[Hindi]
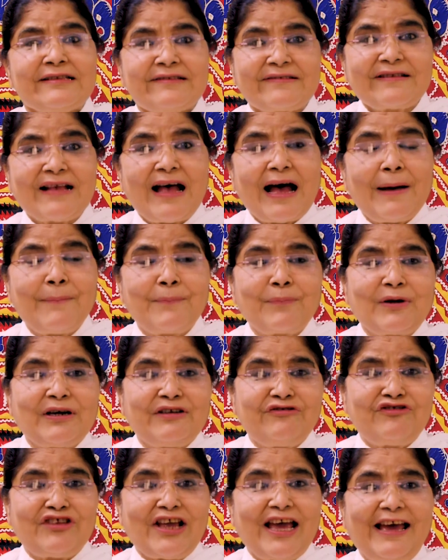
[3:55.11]
सांप का
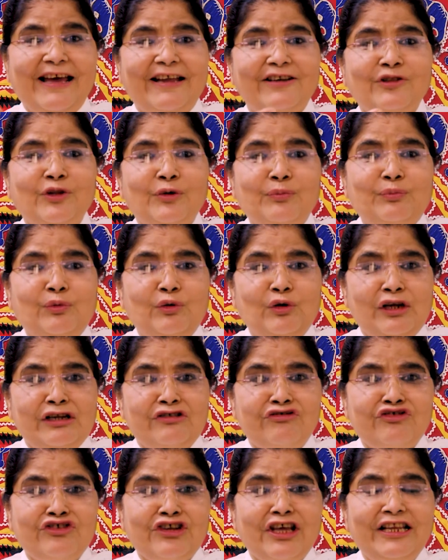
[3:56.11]
जहर तो पूरे
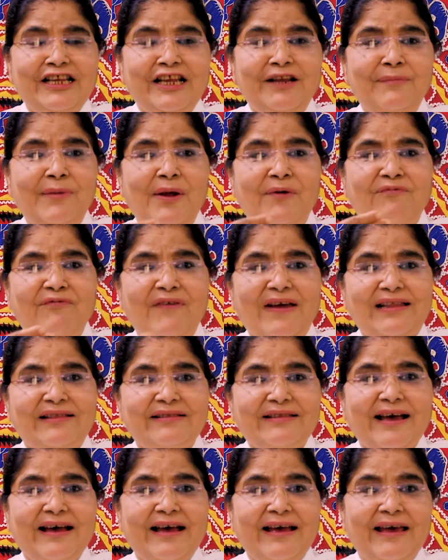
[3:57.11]
शरीर में
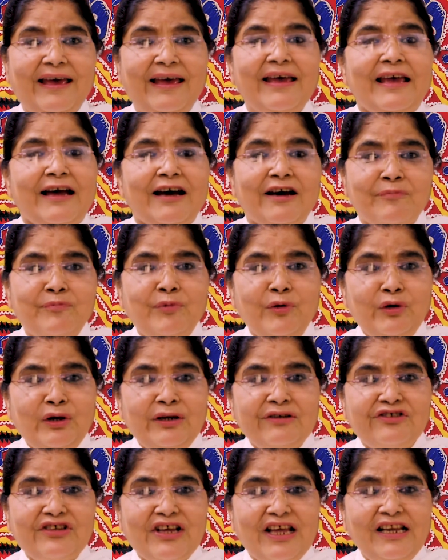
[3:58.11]
फैलता है पूरे
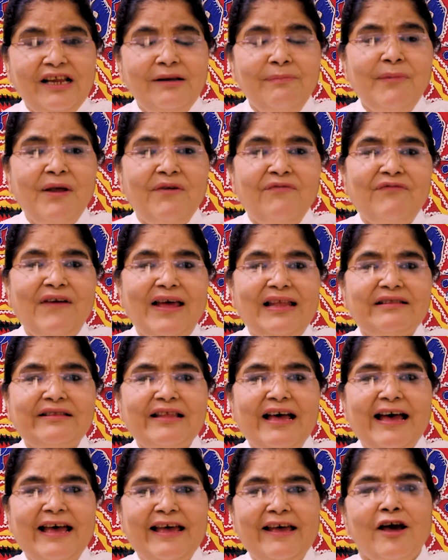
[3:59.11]
शरीर में फैलता
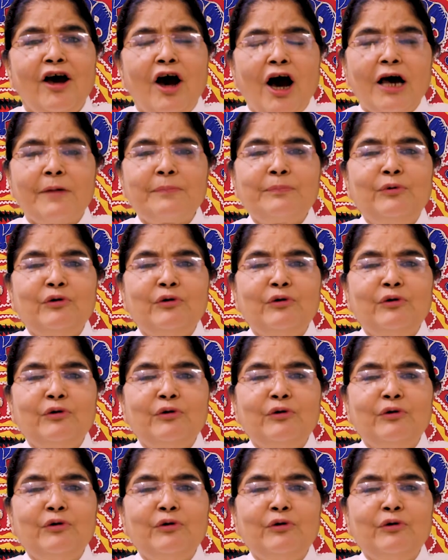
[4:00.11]
है और